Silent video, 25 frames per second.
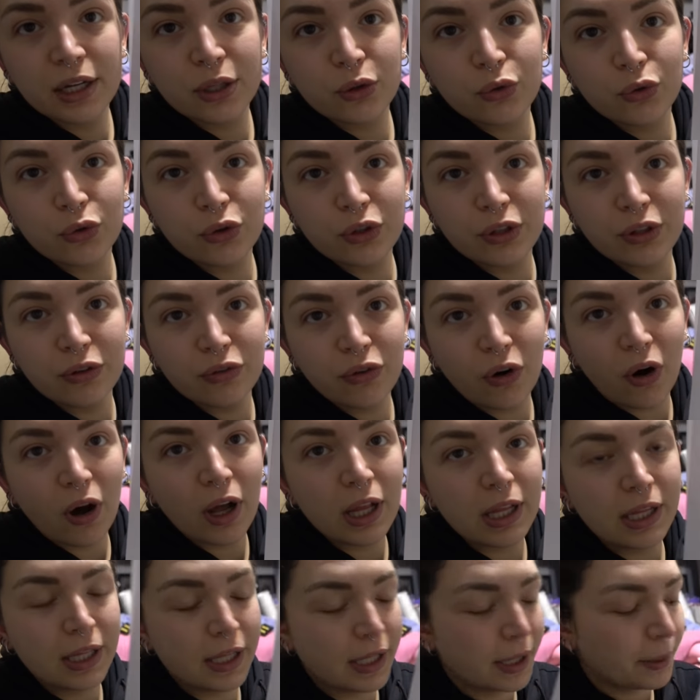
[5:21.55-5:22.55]
tutti i
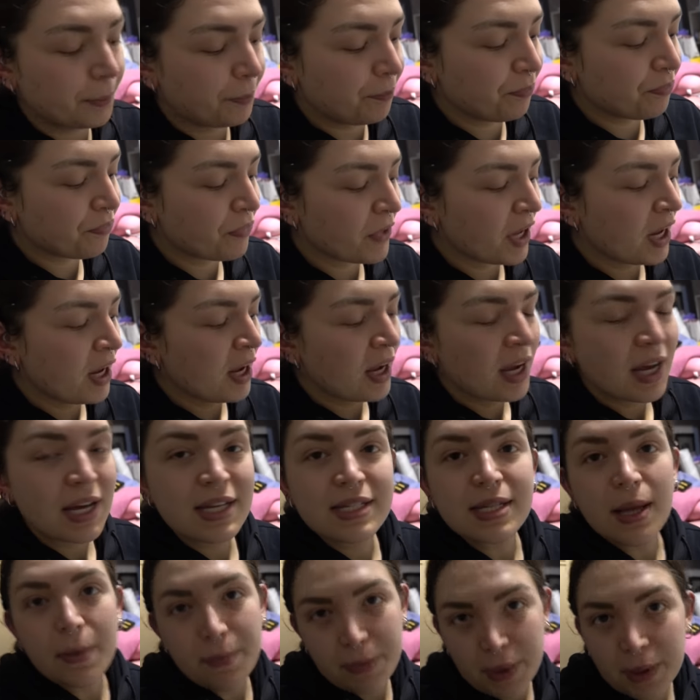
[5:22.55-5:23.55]
fogli
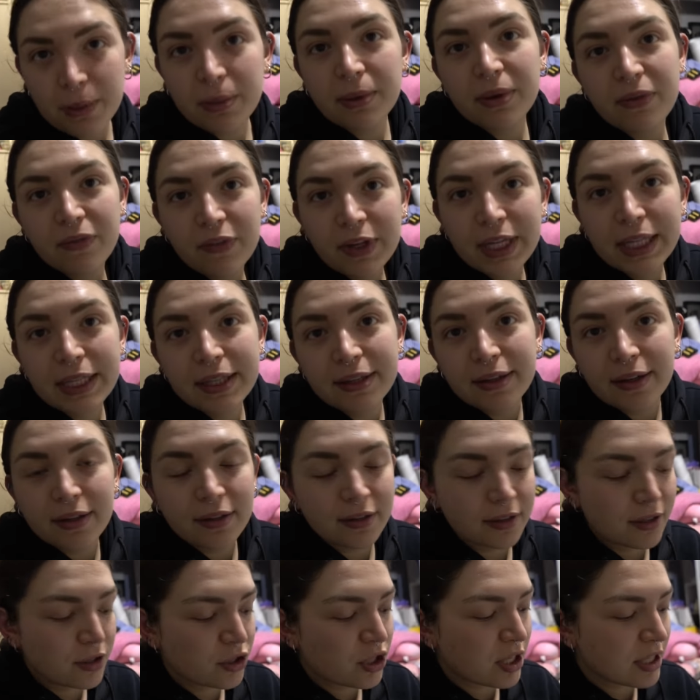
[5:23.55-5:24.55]
sempre per
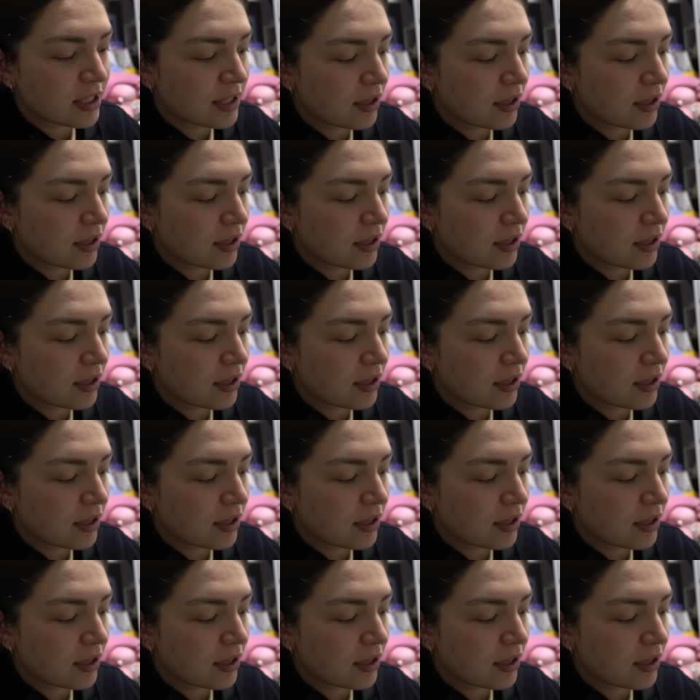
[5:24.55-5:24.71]
Vinted cioè